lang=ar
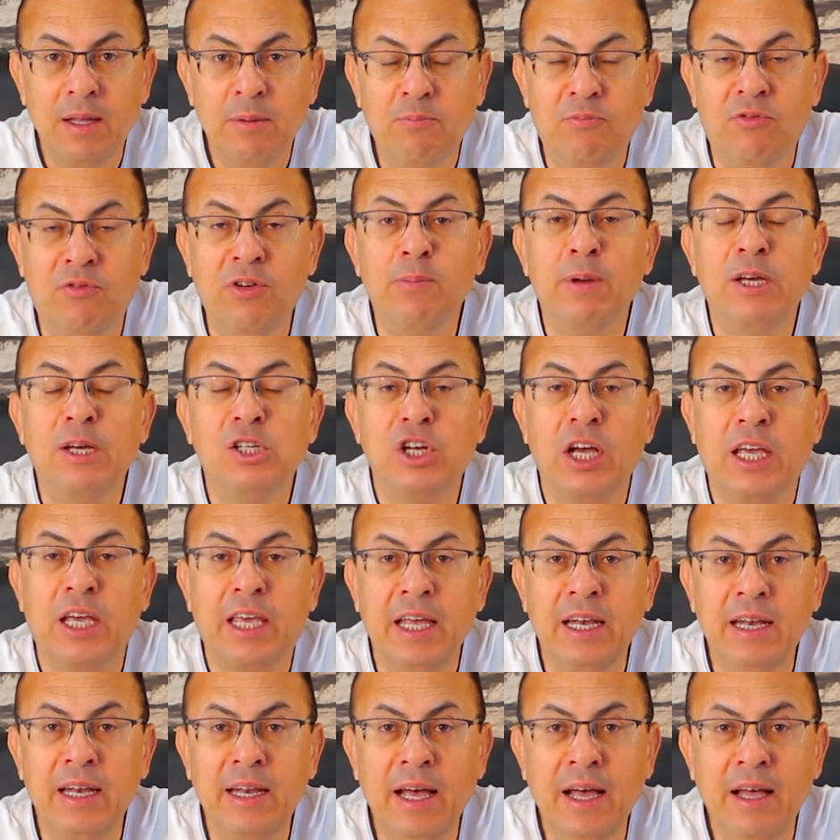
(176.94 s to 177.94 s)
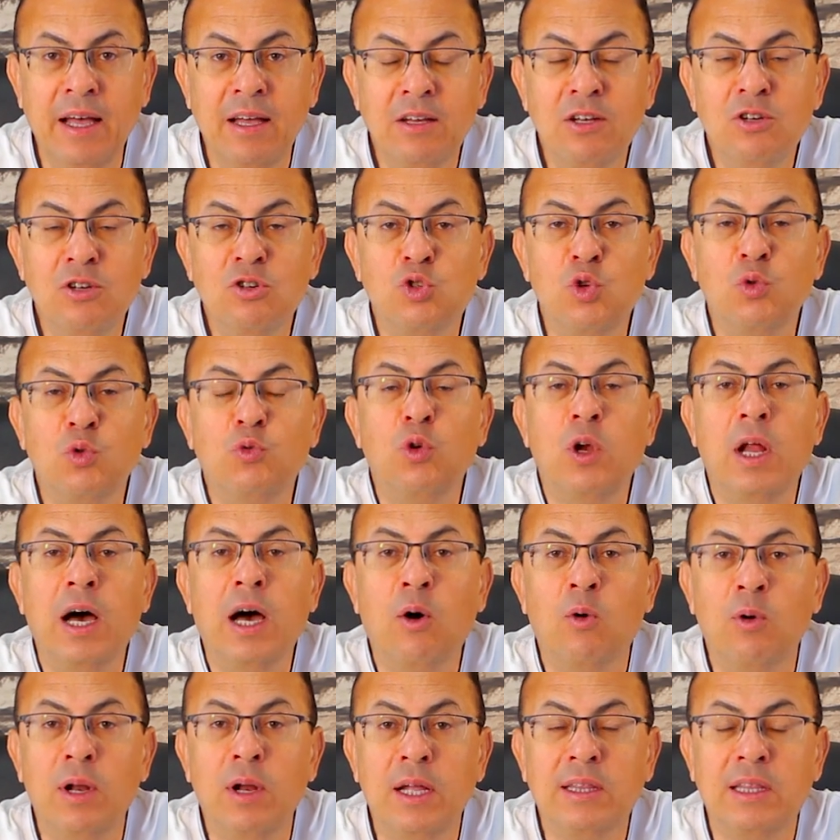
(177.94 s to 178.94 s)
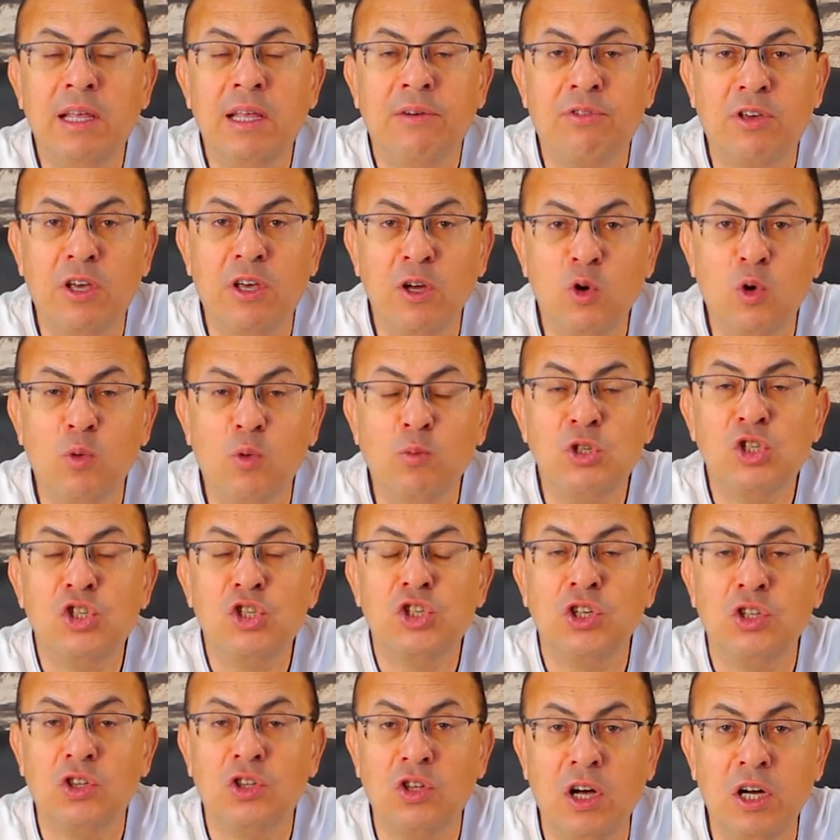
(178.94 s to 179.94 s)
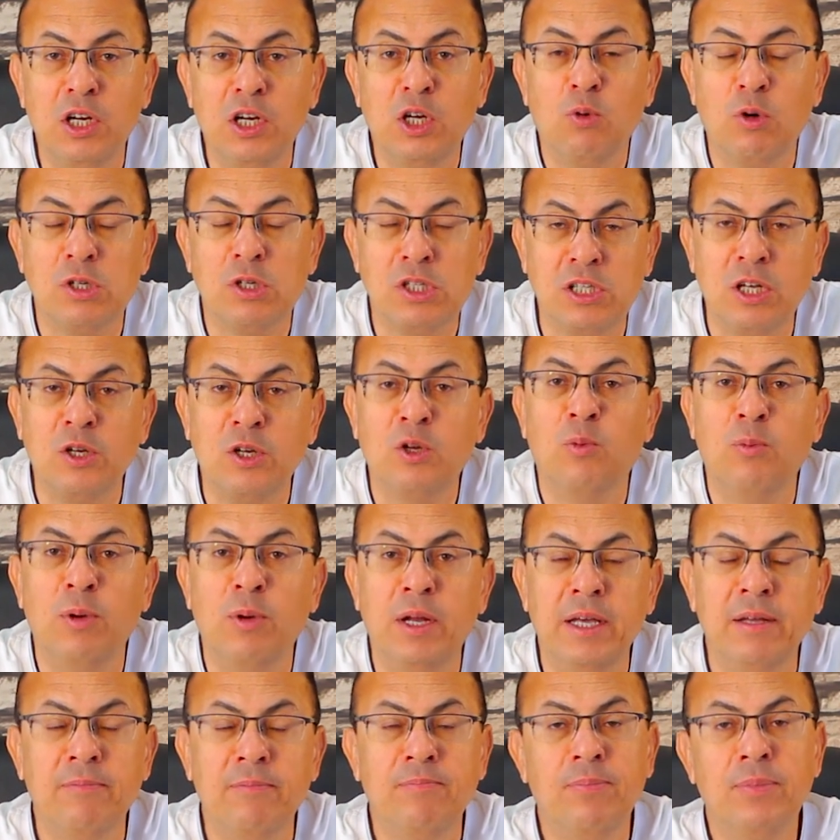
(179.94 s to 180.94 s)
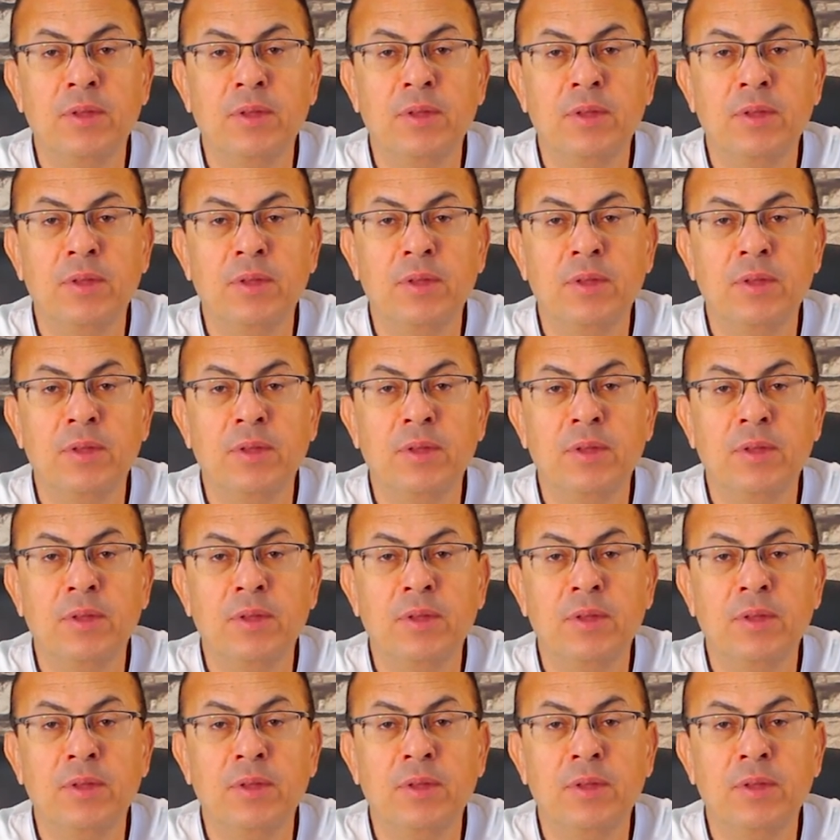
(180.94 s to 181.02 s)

في مشاكلنا شوفوا الأولاد تفكيرهم الشيطاني وصلهم لإيه